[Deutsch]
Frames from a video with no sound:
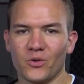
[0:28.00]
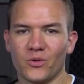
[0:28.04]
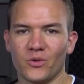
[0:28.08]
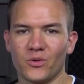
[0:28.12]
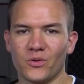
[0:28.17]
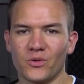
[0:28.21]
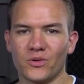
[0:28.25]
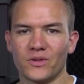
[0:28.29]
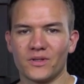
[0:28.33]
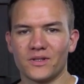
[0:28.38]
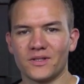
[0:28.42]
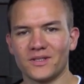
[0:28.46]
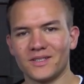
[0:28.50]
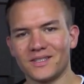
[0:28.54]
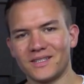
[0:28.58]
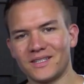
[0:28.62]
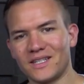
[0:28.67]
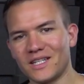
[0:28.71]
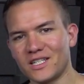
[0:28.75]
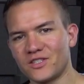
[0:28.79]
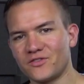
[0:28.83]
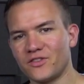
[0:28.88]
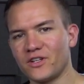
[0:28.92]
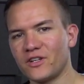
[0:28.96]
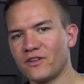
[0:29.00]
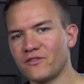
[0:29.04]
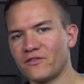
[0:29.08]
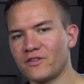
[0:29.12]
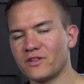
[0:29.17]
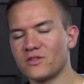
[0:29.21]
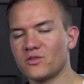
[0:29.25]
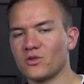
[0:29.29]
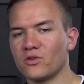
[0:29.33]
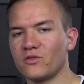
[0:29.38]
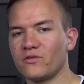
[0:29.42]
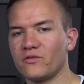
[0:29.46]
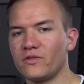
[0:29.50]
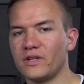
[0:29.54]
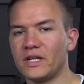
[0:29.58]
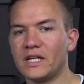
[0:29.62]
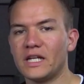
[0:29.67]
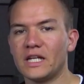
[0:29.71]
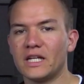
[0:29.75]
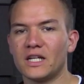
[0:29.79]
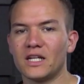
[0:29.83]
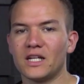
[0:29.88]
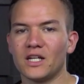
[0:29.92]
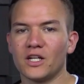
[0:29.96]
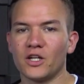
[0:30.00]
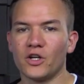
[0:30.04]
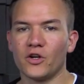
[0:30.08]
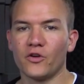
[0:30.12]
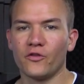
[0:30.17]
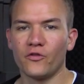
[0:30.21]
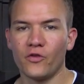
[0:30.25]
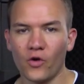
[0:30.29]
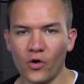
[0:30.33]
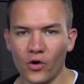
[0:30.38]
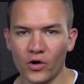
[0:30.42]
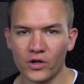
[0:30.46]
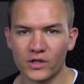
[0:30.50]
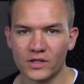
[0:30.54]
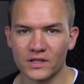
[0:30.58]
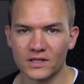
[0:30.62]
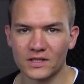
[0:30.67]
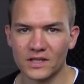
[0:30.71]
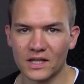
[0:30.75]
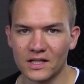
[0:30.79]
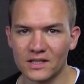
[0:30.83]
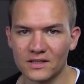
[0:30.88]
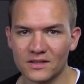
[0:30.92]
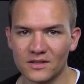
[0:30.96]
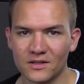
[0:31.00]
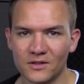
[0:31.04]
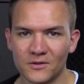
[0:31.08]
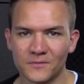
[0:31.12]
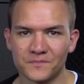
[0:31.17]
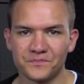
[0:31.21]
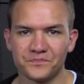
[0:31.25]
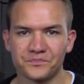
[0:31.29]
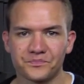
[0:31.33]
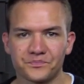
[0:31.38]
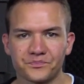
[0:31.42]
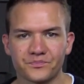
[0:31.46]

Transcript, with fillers: Und äh, deswegen versuchen wir hier für euch das Ganze